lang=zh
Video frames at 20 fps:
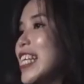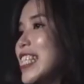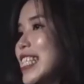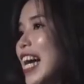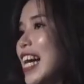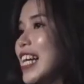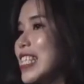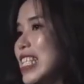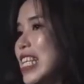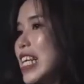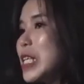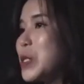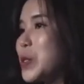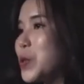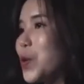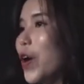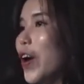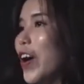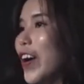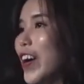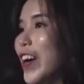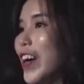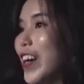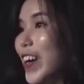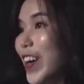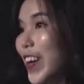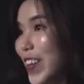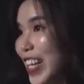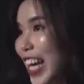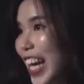上厕
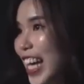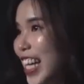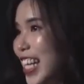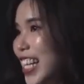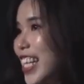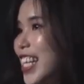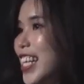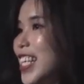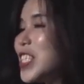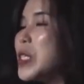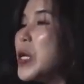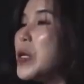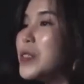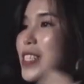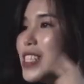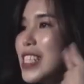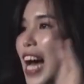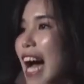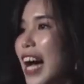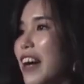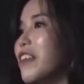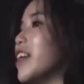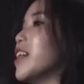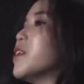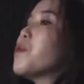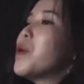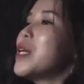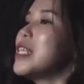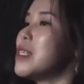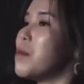所，OK？So 大人
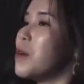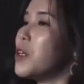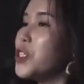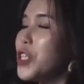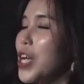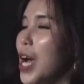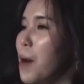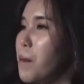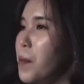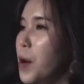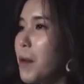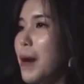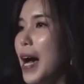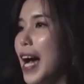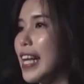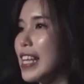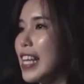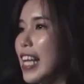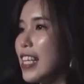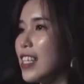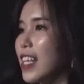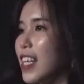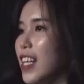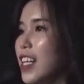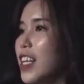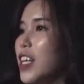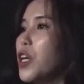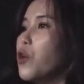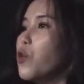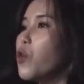为什么需要 probiotic 呢？
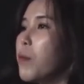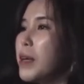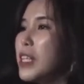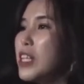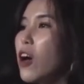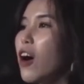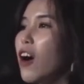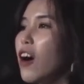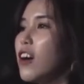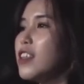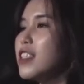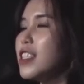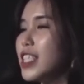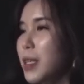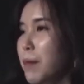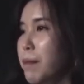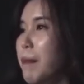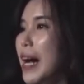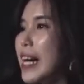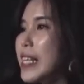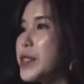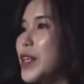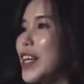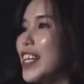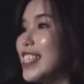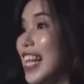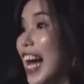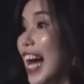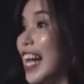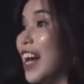我们哦十八岁
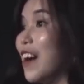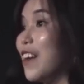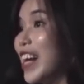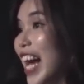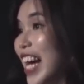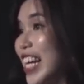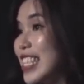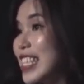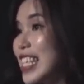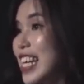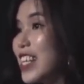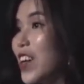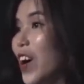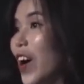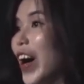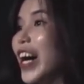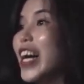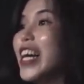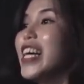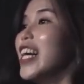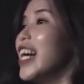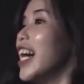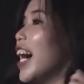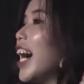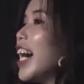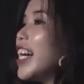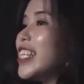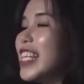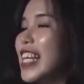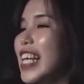拿了 license 哦。
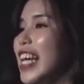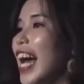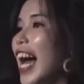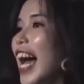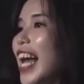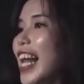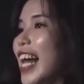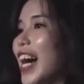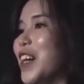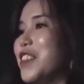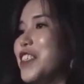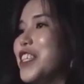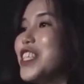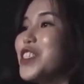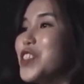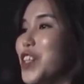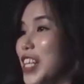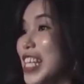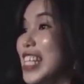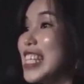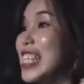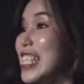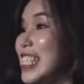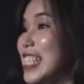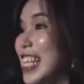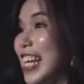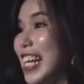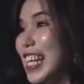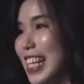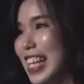很厉害了，就觉得自
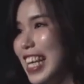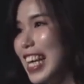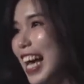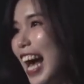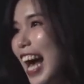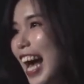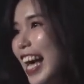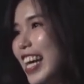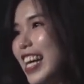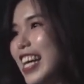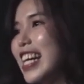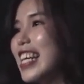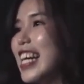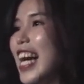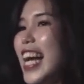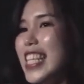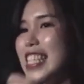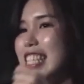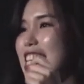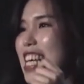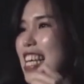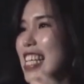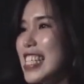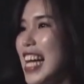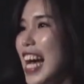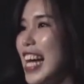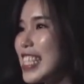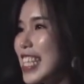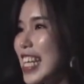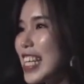己很厉害，可以自己
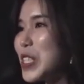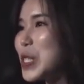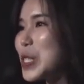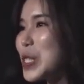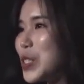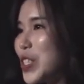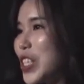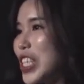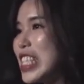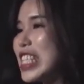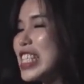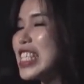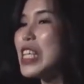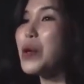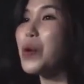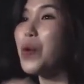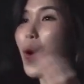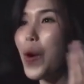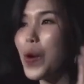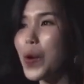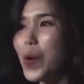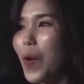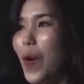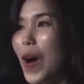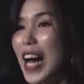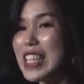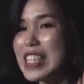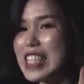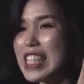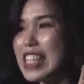驾车出去吃火锅
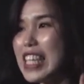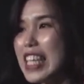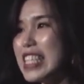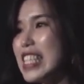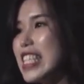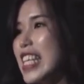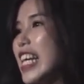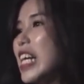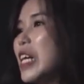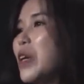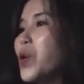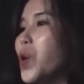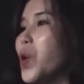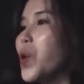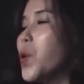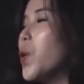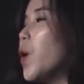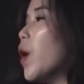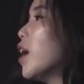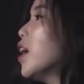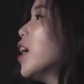啊！今天这个火锅，